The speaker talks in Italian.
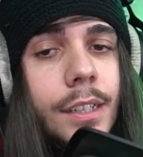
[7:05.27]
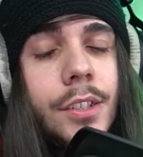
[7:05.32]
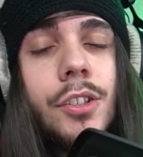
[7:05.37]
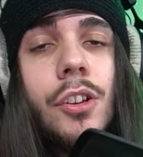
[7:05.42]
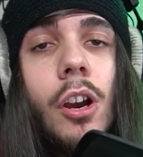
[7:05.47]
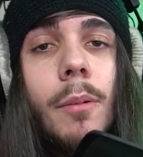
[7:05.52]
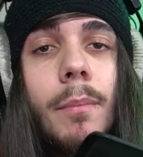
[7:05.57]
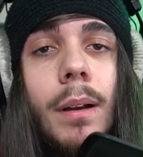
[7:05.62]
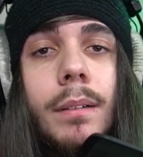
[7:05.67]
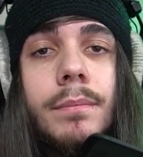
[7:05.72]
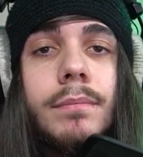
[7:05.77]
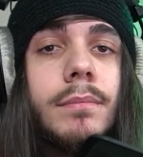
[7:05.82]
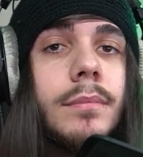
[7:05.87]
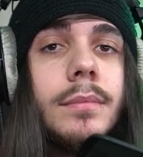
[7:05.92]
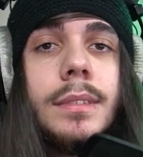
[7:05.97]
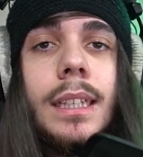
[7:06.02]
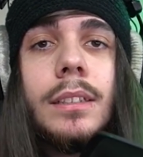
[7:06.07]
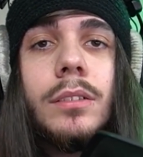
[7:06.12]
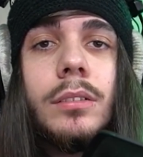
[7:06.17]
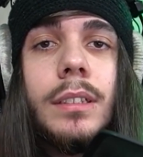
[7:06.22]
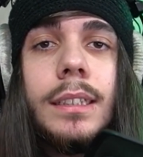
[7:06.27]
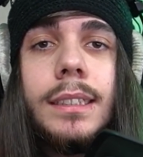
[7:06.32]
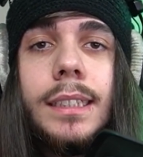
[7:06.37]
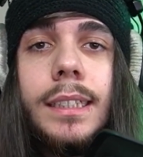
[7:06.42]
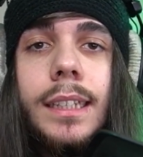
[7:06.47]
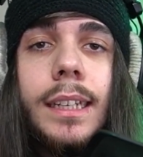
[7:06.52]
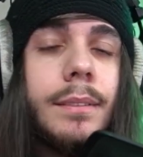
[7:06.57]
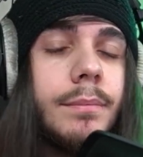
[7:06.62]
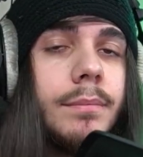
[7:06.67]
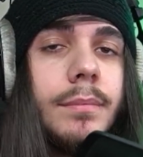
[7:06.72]
Insomma, tanto da
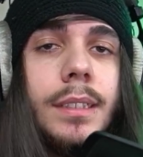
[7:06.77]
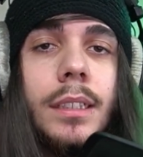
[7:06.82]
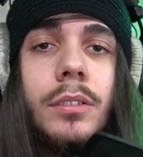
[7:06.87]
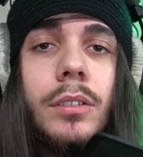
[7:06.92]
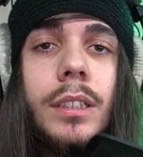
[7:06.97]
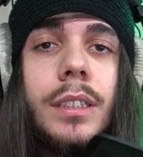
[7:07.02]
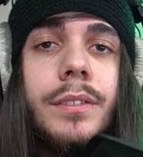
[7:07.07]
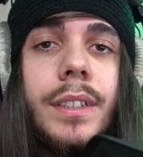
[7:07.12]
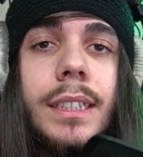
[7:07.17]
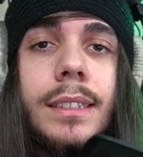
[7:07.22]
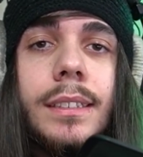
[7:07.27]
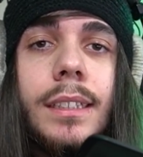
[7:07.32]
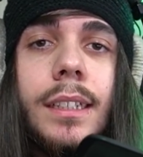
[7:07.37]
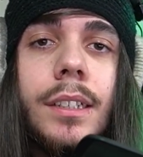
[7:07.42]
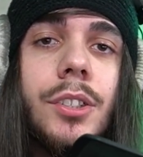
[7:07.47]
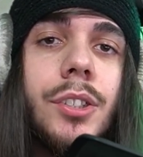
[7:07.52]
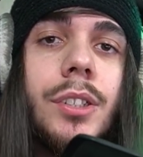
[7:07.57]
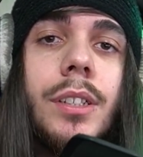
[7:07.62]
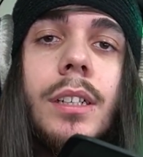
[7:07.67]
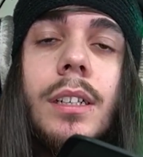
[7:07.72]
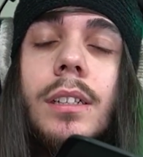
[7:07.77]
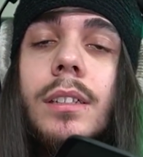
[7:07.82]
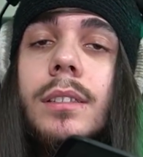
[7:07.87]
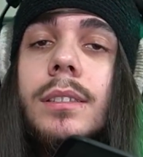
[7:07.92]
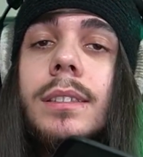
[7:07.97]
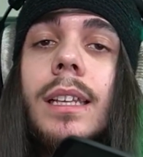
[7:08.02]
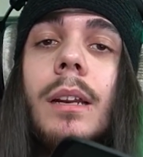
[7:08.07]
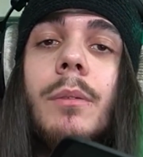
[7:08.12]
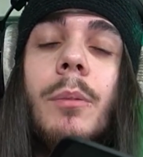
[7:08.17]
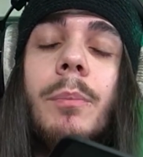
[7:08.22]
dire, tanto da divertirci,
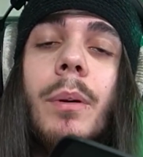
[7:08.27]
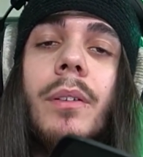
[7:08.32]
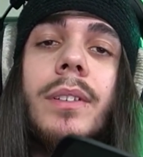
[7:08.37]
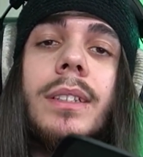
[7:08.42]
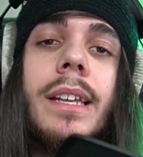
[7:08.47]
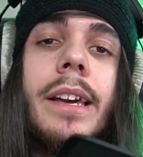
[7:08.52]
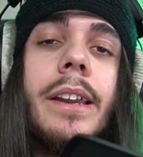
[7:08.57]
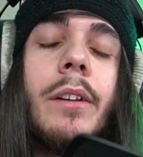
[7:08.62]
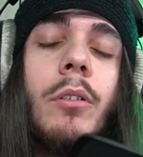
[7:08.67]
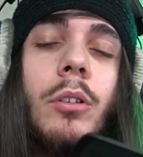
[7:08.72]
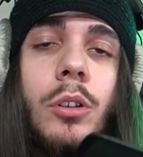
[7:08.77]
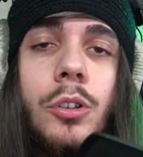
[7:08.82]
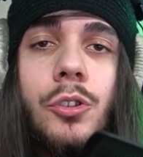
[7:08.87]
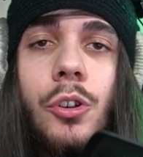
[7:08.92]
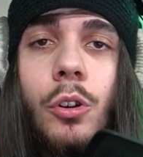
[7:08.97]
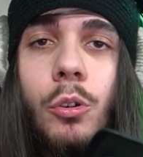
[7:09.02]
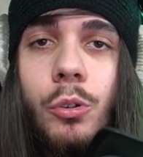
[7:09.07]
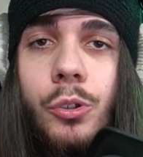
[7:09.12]
staremo un po' a vedere quando il gioco